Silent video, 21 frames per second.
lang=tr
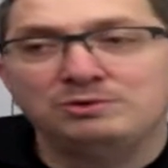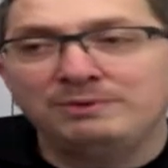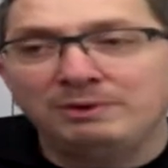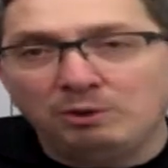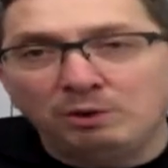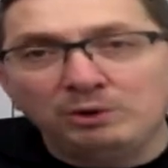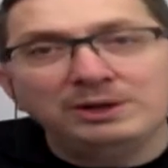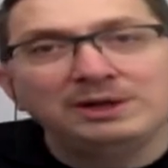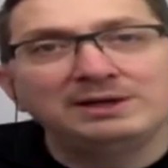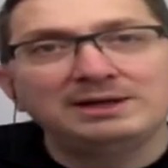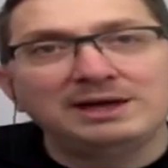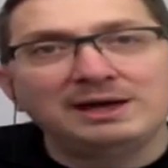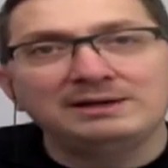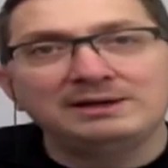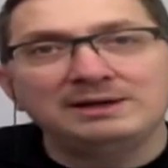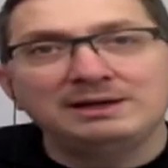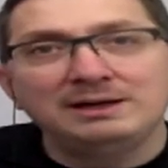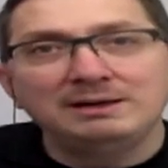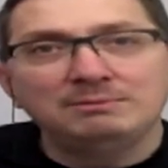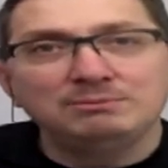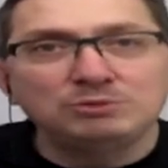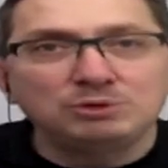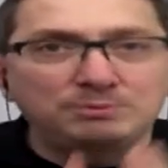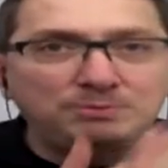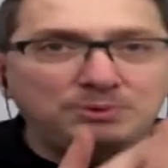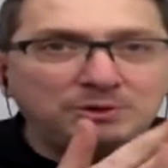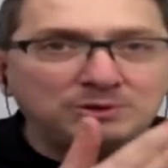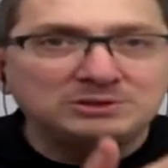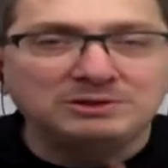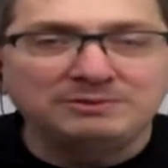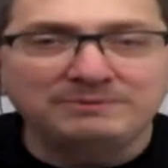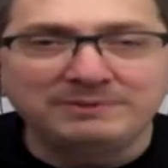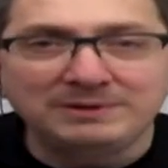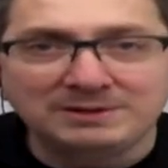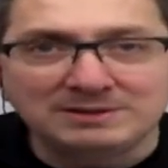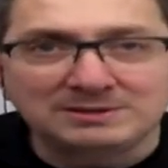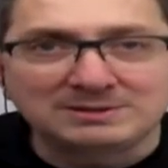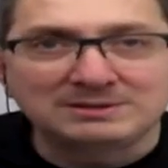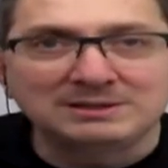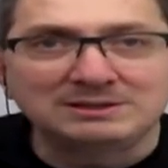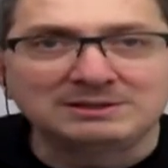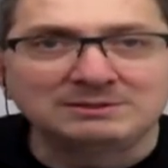Ve o nedenle bu
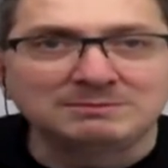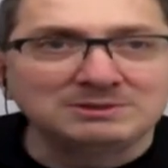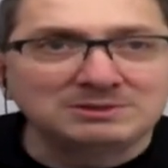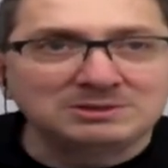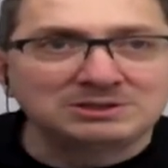Perseverance dediğimiz